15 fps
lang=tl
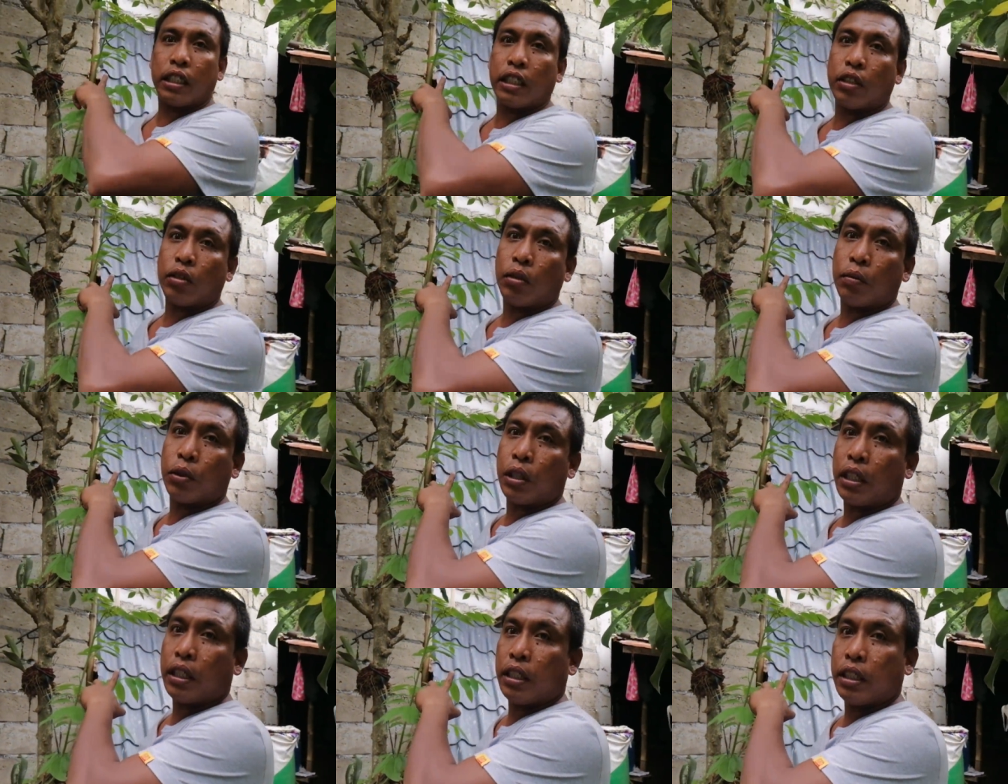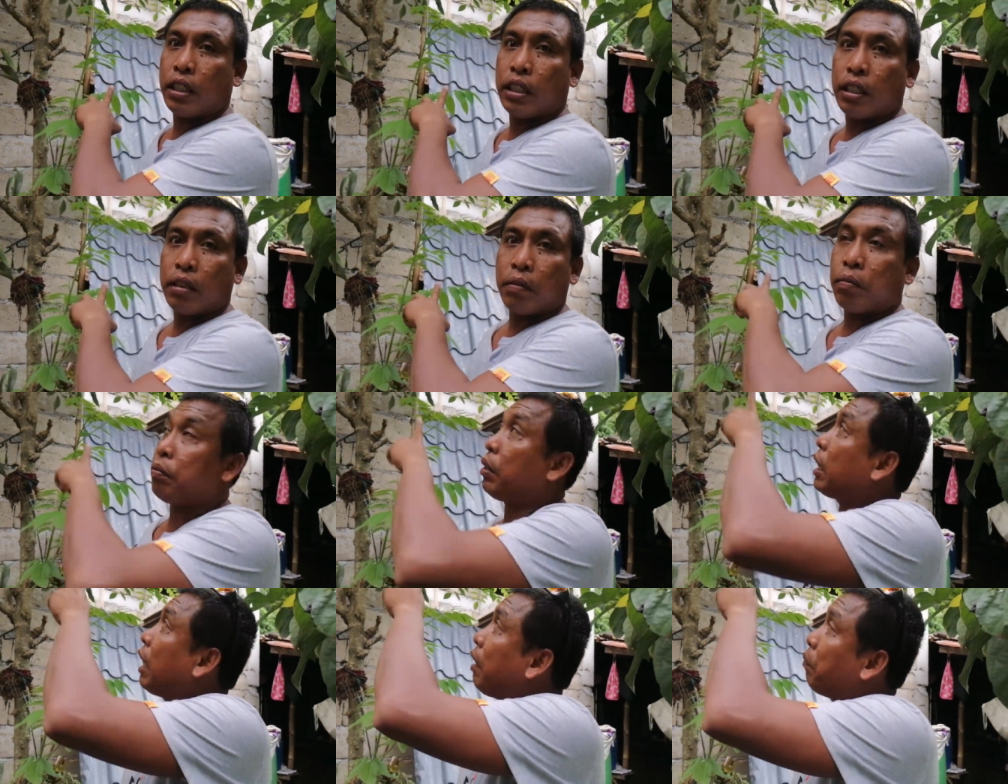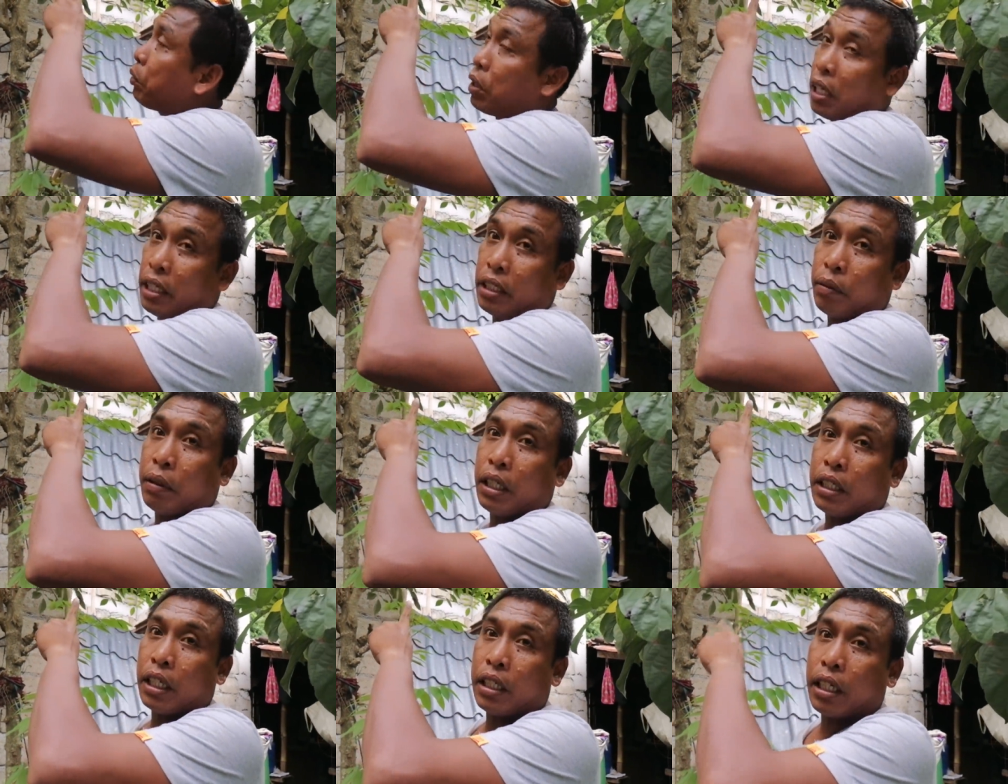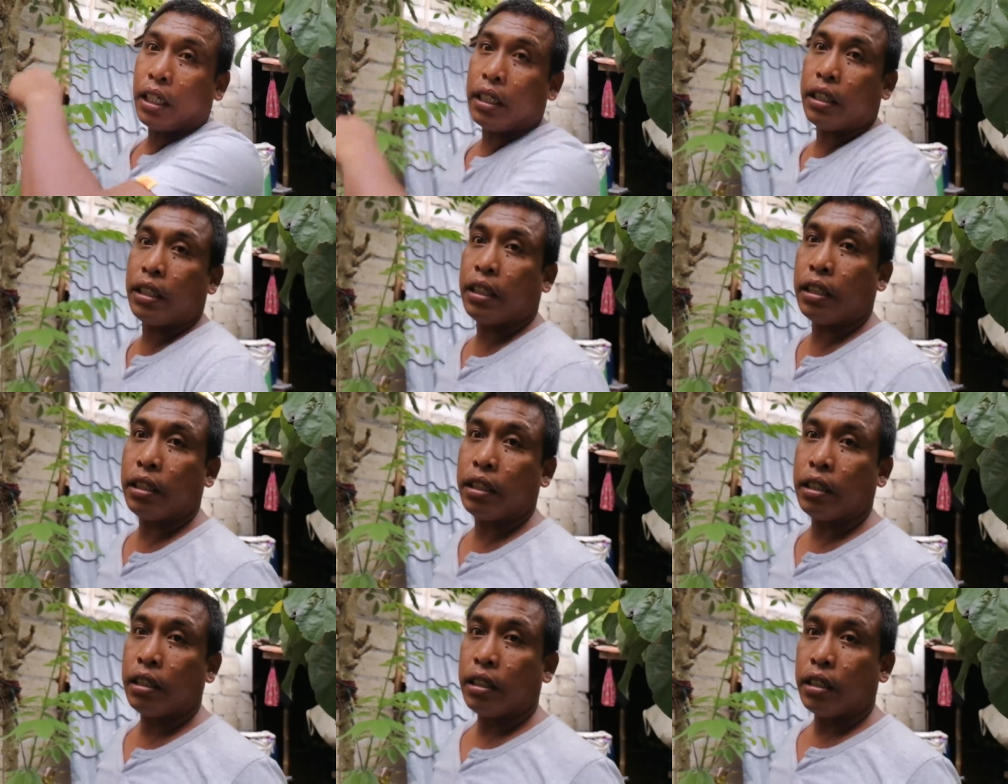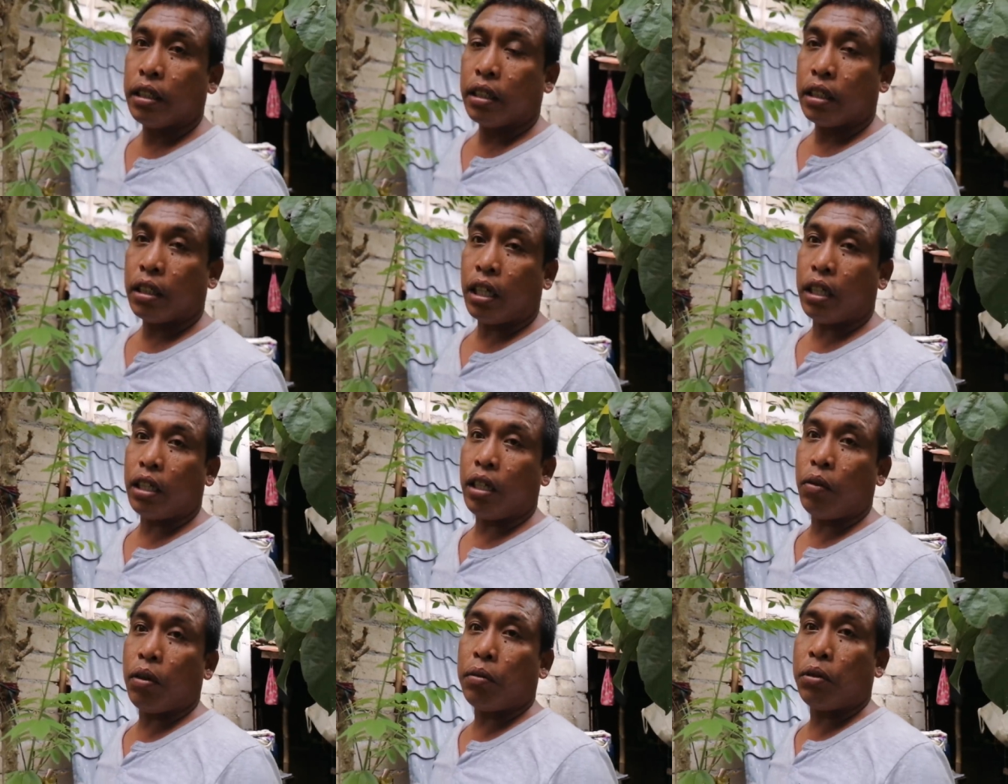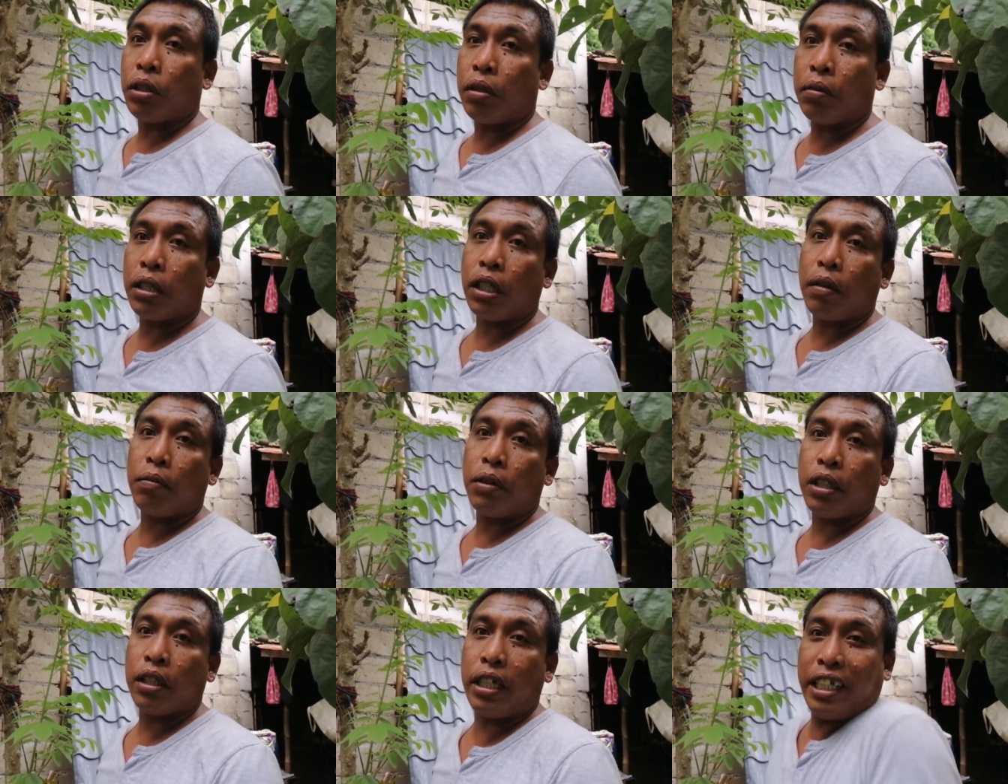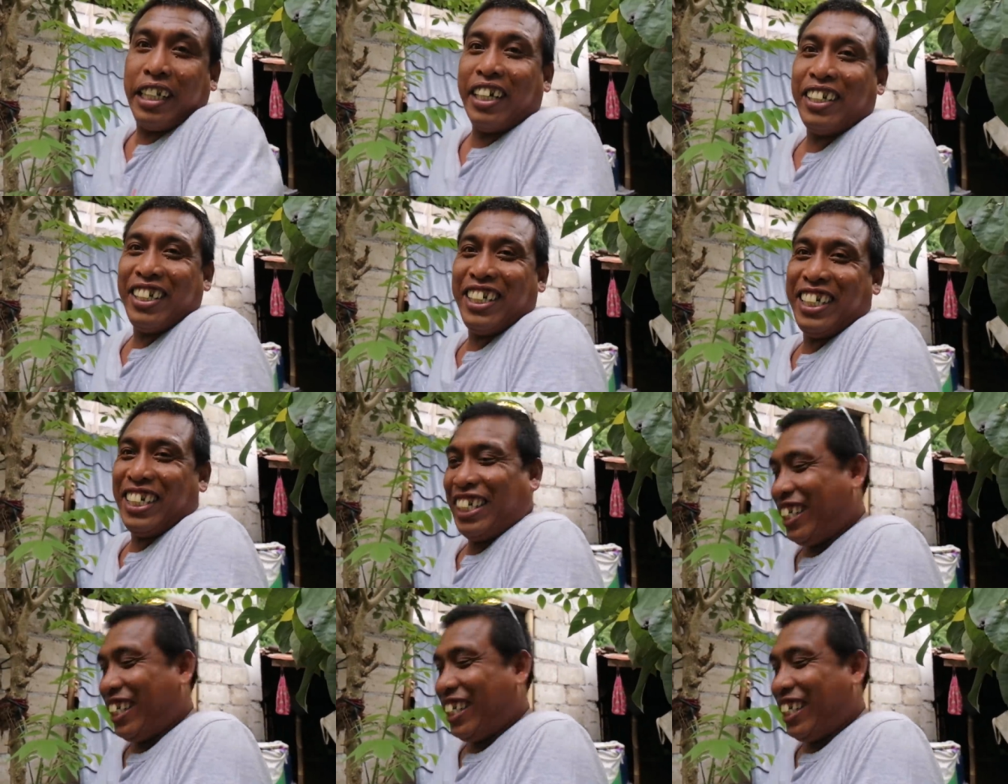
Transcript: Dito ka, ka muna. Doon? Mag-aabot lahat sa mga tatay. Saan ka mag-load? Tayong dalawa muna mag-update. Saan ka?